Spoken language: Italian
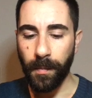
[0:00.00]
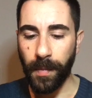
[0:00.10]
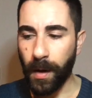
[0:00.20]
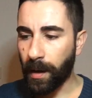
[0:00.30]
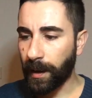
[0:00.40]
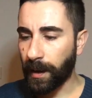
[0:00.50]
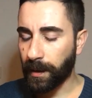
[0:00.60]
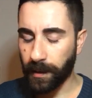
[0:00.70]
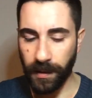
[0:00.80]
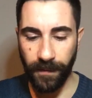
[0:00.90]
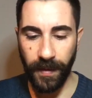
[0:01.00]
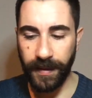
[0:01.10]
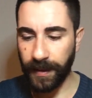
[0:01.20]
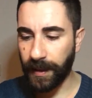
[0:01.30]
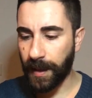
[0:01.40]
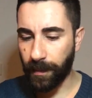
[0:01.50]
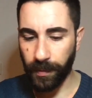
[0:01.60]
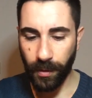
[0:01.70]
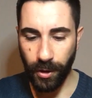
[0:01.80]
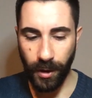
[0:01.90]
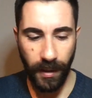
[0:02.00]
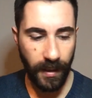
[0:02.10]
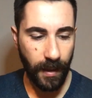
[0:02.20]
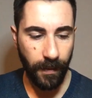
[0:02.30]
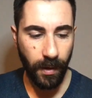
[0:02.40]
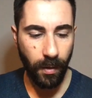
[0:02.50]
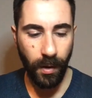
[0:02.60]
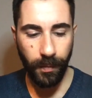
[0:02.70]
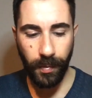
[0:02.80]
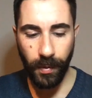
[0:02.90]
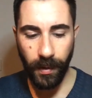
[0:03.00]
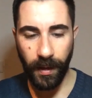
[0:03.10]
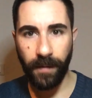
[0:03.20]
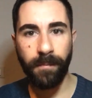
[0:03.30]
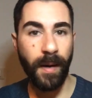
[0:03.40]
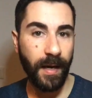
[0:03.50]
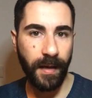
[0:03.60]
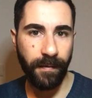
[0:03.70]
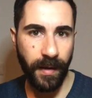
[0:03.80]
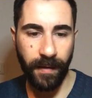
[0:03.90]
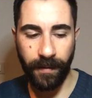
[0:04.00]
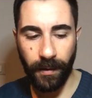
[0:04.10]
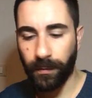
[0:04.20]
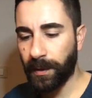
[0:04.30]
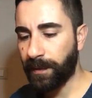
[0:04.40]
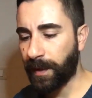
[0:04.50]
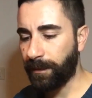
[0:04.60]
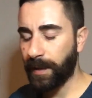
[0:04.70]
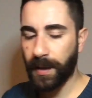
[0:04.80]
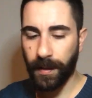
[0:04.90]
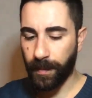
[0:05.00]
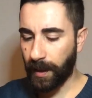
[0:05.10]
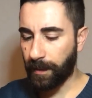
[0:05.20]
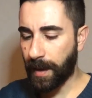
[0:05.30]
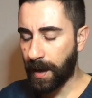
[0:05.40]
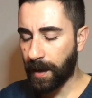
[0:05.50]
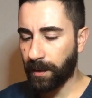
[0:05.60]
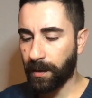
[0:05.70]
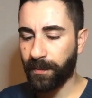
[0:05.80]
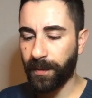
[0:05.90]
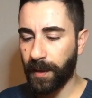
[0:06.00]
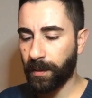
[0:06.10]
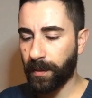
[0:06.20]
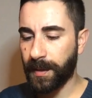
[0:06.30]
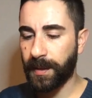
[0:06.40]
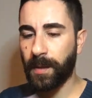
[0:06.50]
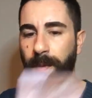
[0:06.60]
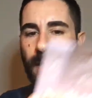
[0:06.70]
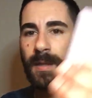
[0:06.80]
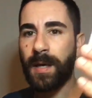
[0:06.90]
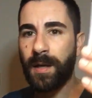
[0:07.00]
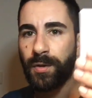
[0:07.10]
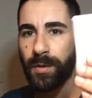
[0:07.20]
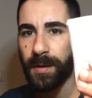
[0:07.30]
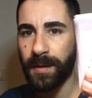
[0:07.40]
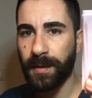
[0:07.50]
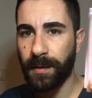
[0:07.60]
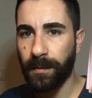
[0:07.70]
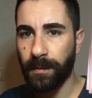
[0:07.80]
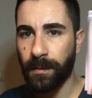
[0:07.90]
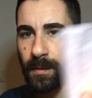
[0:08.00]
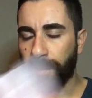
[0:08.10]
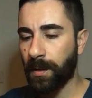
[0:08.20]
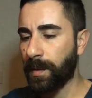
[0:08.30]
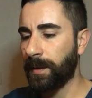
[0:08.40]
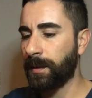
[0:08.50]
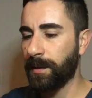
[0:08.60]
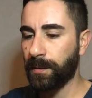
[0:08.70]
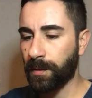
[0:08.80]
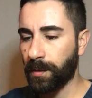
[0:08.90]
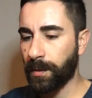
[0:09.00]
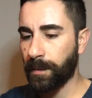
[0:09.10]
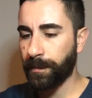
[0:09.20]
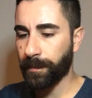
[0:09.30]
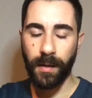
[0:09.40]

Poi sfilza di campioncini creme corpo che magari ve li avrei dovuti far vedere prima. Allora ho finito queste qui di Natures, non so quante sono,